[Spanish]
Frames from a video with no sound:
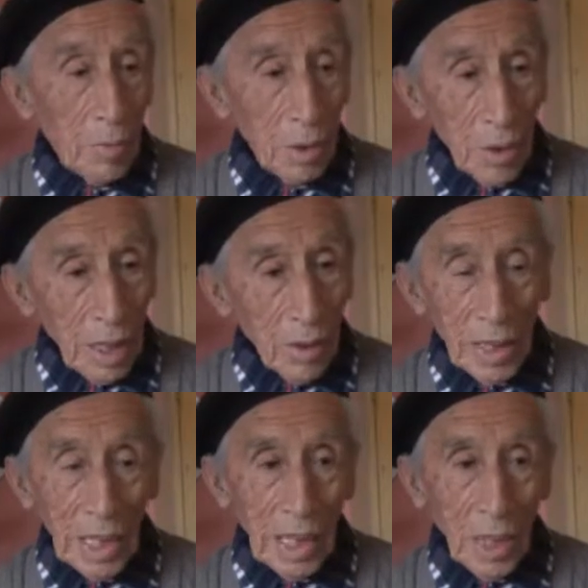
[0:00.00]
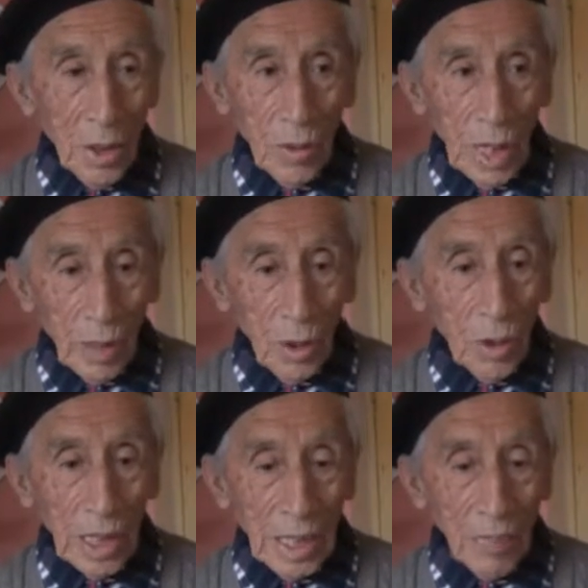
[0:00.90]
aficionados al canto y a la
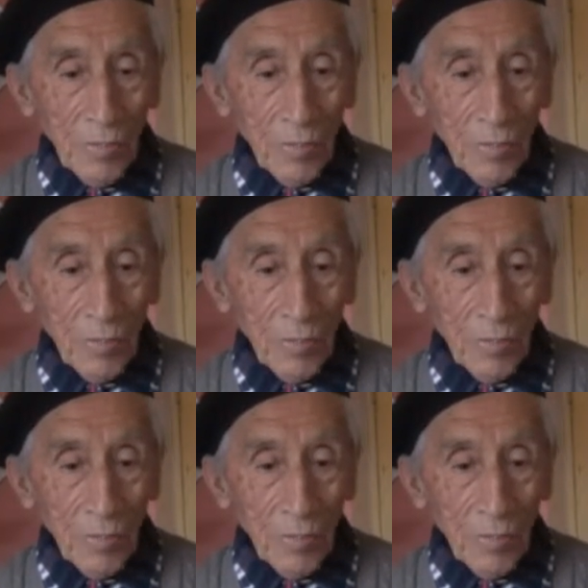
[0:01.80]
música.